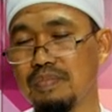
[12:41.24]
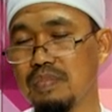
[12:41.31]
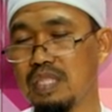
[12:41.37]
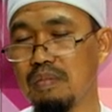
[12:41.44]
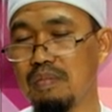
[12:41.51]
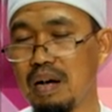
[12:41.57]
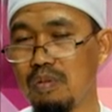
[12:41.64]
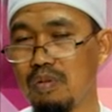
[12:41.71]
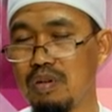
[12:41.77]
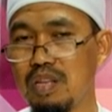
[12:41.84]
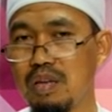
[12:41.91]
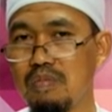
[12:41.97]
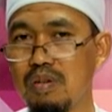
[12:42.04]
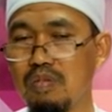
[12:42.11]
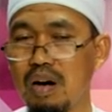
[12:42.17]
สำหรับคน
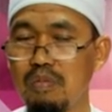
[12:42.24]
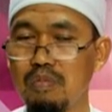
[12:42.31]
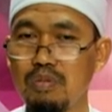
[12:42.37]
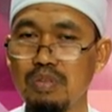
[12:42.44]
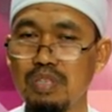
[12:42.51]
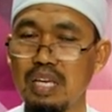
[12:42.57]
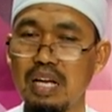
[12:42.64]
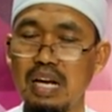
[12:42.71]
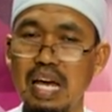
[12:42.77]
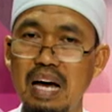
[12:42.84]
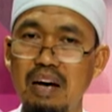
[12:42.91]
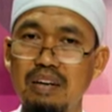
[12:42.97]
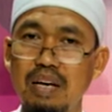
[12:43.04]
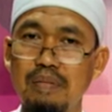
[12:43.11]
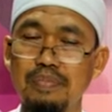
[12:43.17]
ที่มีความรู้จริงแล้
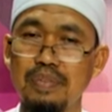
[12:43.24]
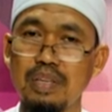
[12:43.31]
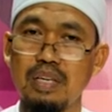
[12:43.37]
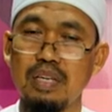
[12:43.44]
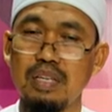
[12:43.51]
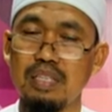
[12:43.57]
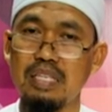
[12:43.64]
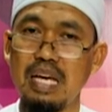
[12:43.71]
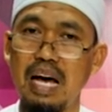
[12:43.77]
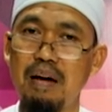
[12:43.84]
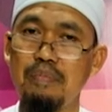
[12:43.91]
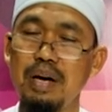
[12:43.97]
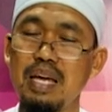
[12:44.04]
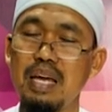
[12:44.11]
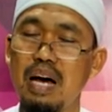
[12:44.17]
วนะครับจะ
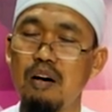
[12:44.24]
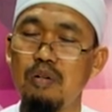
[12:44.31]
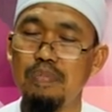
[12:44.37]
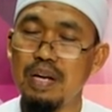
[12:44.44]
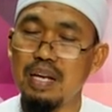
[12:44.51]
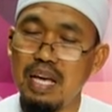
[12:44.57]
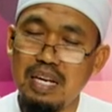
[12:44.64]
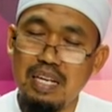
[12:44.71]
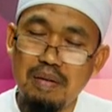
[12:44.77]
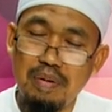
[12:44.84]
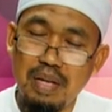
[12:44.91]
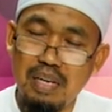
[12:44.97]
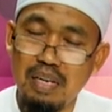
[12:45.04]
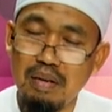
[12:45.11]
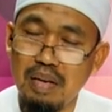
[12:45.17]
ไม่เอาประเด็นที่
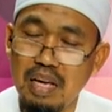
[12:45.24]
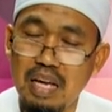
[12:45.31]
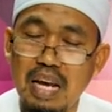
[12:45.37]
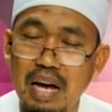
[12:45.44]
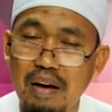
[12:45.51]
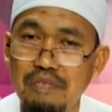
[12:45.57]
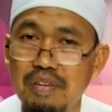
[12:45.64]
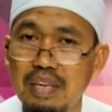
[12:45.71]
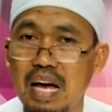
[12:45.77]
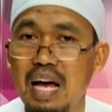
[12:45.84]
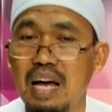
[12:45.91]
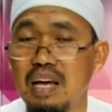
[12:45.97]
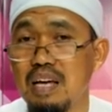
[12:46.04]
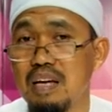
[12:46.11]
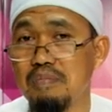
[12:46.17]
เป็นคิลาฟิยะ
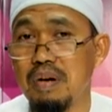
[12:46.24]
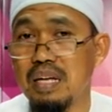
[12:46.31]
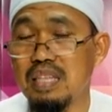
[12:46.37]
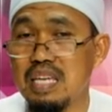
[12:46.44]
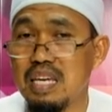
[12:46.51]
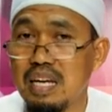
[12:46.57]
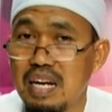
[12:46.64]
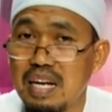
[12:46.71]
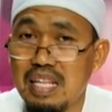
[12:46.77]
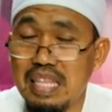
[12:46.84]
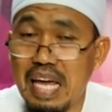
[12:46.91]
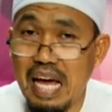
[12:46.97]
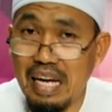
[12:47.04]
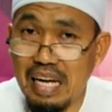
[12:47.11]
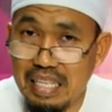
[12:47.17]
ห์มาตีกันให้
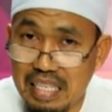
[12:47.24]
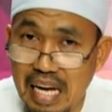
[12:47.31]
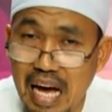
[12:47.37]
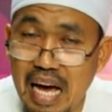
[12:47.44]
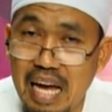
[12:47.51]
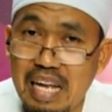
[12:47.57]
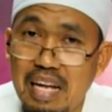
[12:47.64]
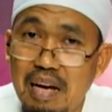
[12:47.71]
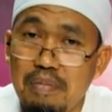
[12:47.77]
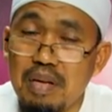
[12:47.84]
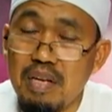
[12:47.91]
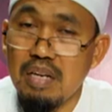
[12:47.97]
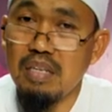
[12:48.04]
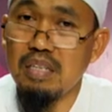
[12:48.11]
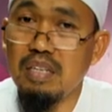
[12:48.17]
แตกกระจายนะครับ
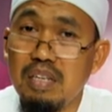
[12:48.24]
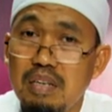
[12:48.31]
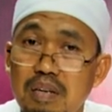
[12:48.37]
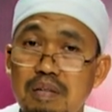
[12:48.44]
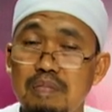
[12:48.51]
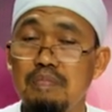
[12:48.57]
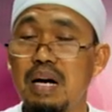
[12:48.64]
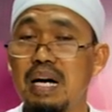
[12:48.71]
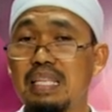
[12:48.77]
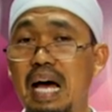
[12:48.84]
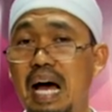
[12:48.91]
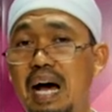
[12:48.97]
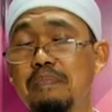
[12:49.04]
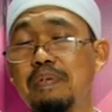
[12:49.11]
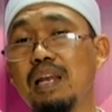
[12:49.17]
หรือมา
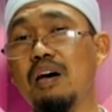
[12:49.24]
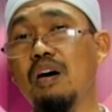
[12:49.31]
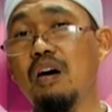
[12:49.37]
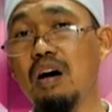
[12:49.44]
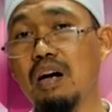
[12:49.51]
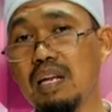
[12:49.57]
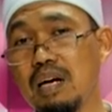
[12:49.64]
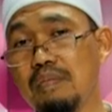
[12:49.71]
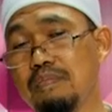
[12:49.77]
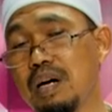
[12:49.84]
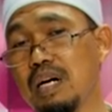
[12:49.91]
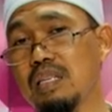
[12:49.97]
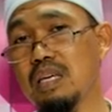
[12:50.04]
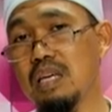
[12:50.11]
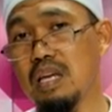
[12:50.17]
ท้าประลองนะครับ
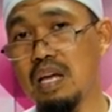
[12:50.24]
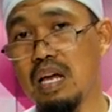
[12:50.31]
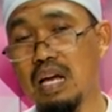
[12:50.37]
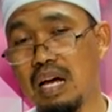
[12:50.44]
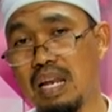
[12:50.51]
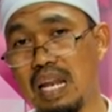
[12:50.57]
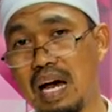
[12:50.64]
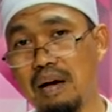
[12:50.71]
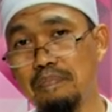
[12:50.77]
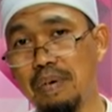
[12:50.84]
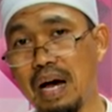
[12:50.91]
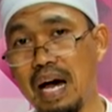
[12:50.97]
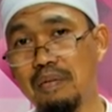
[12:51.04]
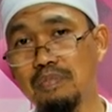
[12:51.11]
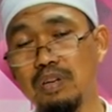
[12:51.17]
บางทีลาม
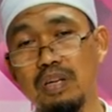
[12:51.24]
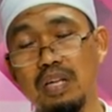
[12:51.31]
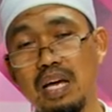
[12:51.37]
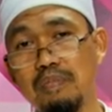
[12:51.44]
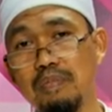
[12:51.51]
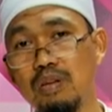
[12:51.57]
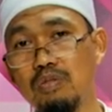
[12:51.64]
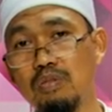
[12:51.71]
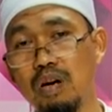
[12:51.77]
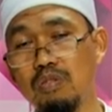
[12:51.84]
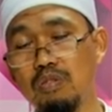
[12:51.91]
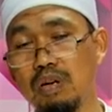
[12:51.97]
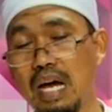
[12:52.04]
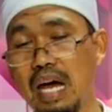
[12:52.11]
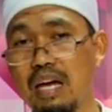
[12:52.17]
ปามจนกระทั่งไม่รู้ว่า
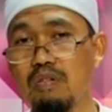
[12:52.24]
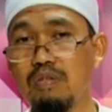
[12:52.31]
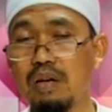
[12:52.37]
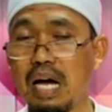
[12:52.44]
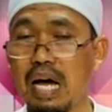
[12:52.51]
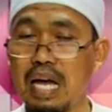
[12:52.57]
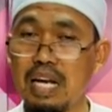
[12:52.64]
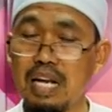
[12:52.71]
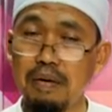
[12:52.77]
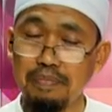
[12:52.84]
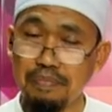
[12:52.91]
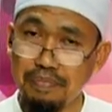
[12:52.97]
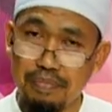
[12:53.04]
รุ่นใครนะครับ